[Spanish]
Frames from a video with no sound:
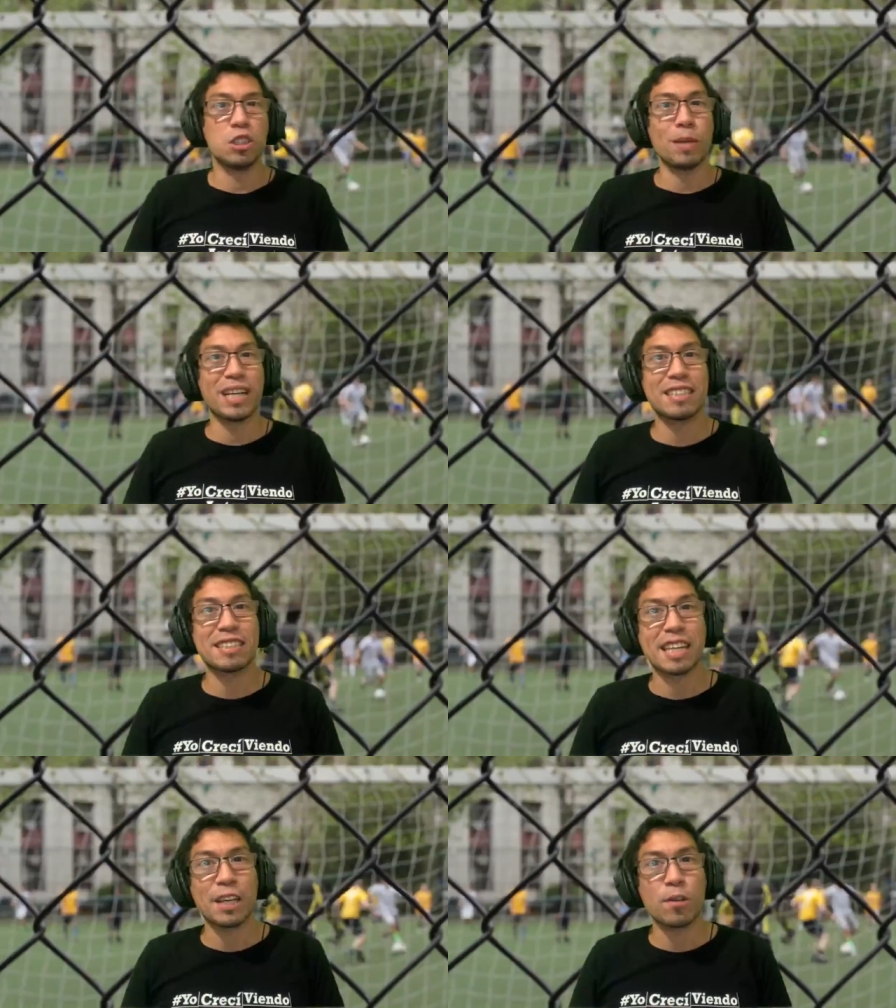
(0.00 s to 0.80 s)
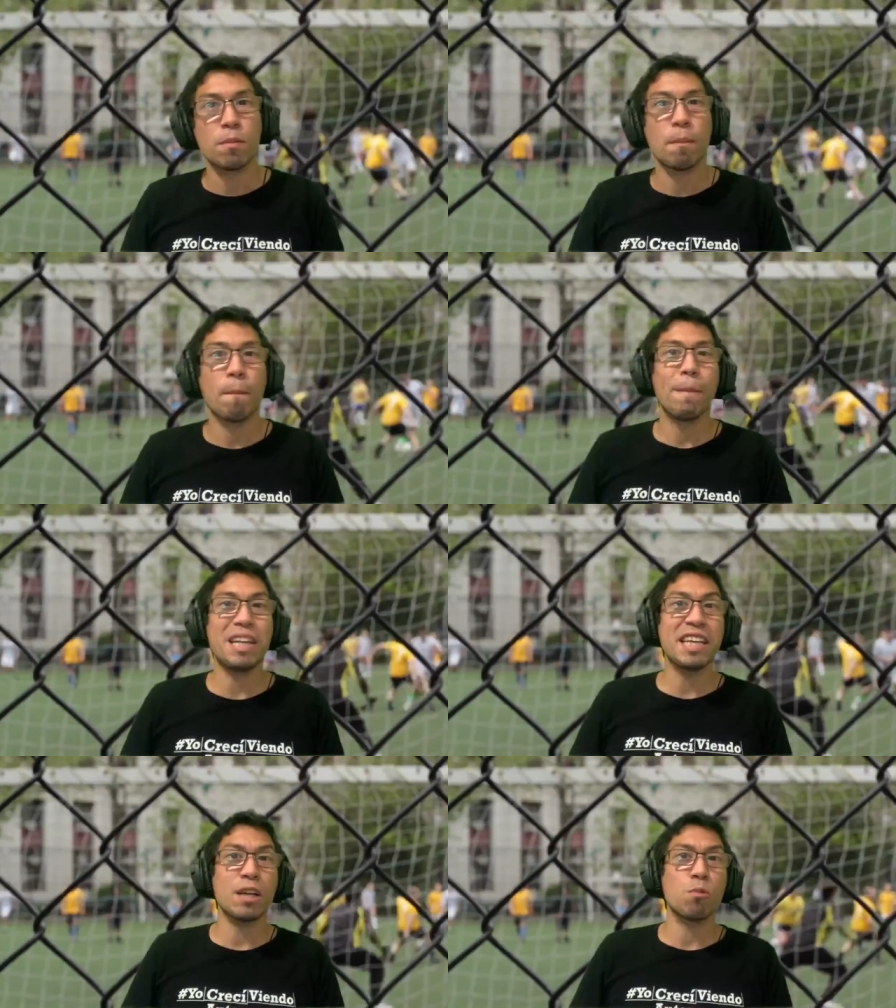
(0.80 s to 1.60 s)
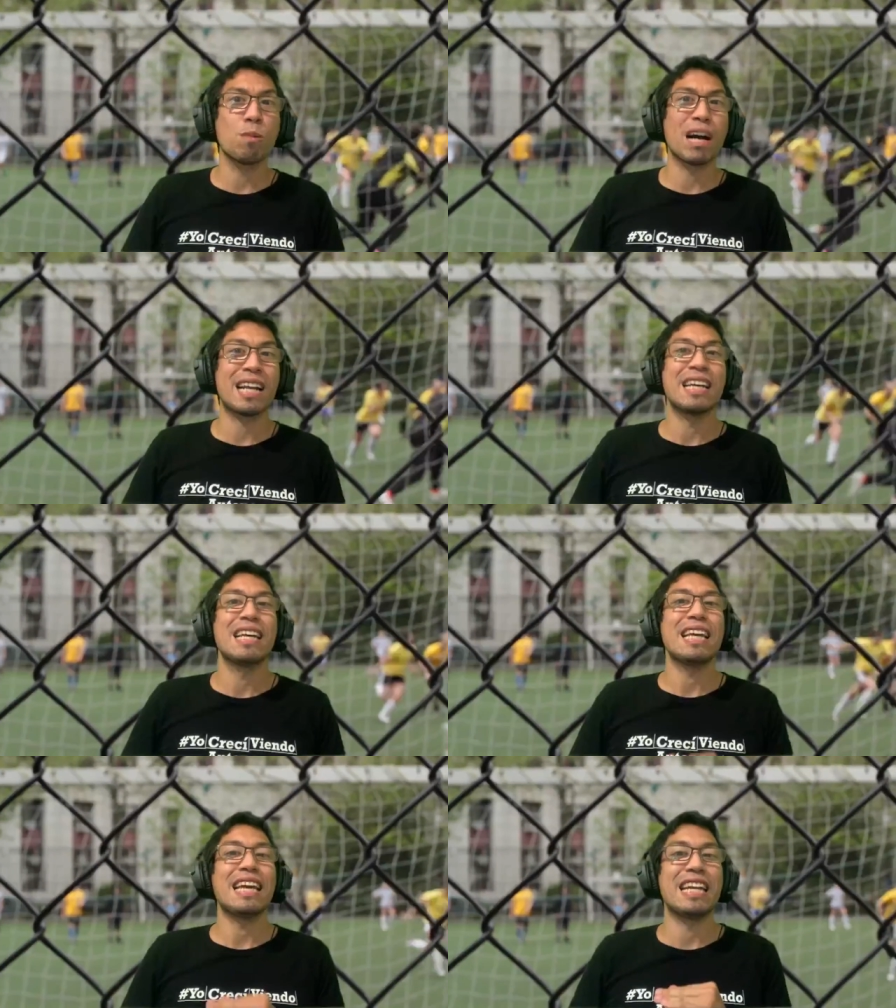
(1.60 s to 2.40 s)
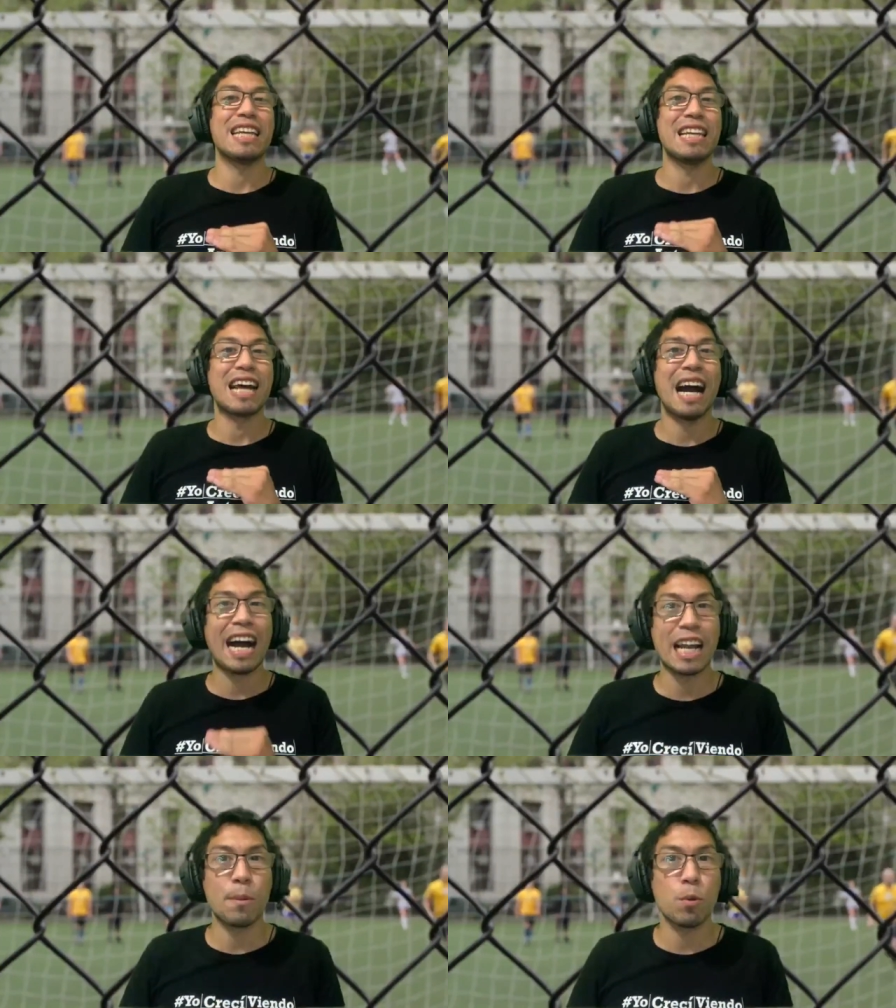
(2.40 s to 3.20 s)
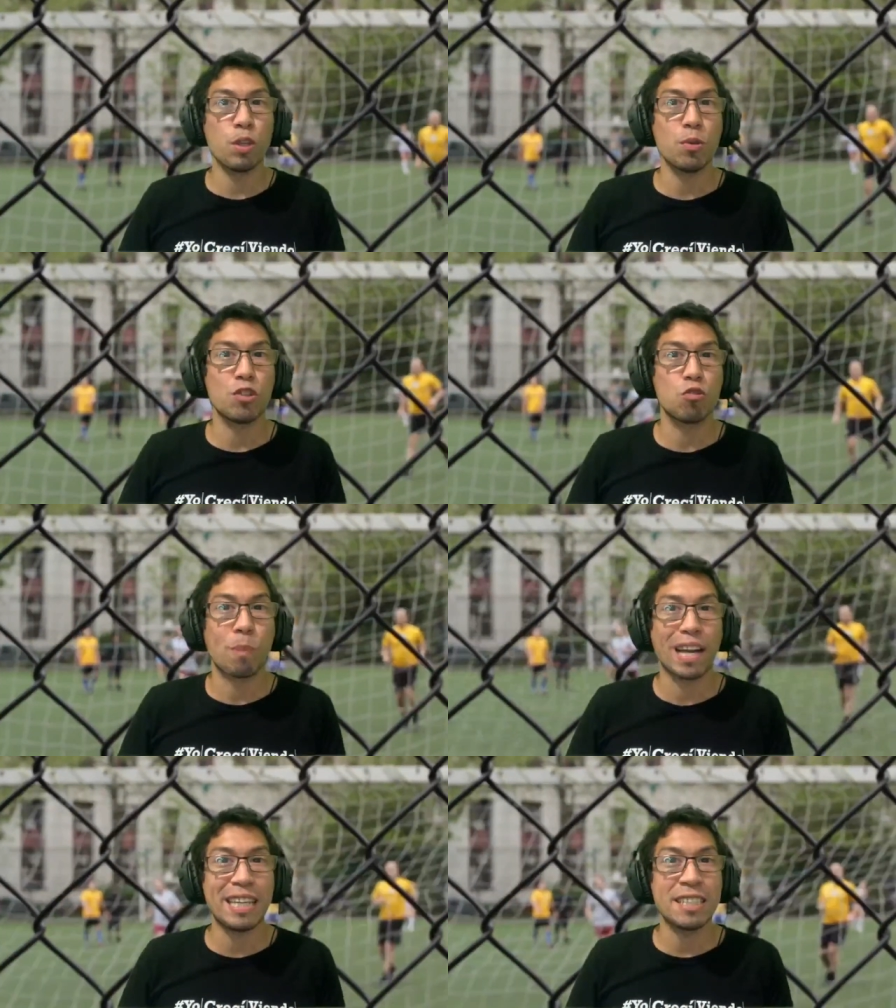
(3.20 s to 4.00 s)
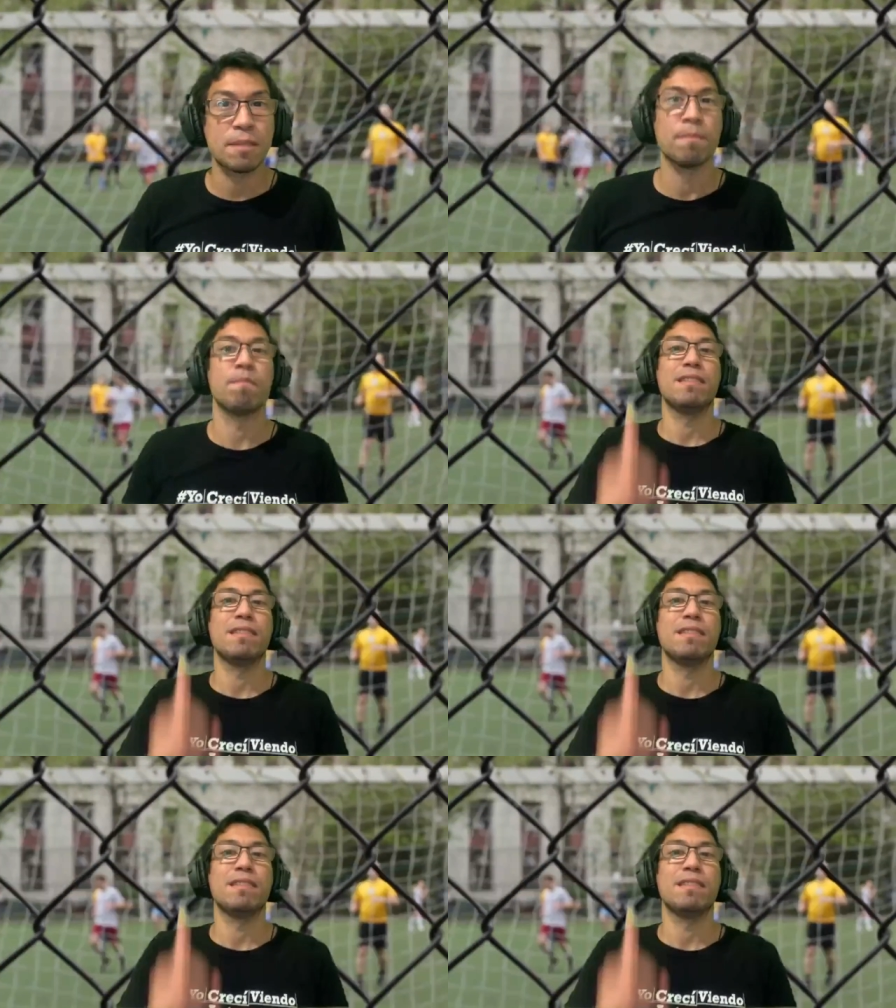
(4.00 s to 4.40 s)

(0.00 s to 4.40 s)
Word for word: Si bien este zaguero venía de jugar en el Árabe Unido de su país,